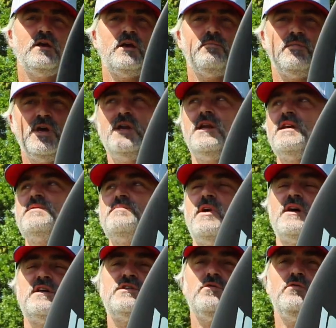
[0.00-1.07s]
mais l'aspect
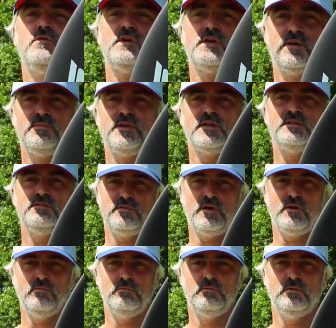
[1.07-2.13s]
ratio qui est bien
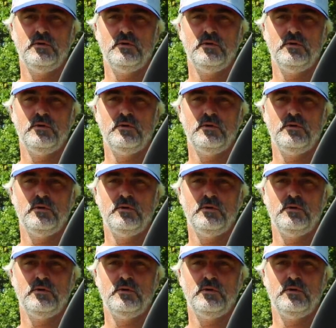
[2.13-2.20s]
différent.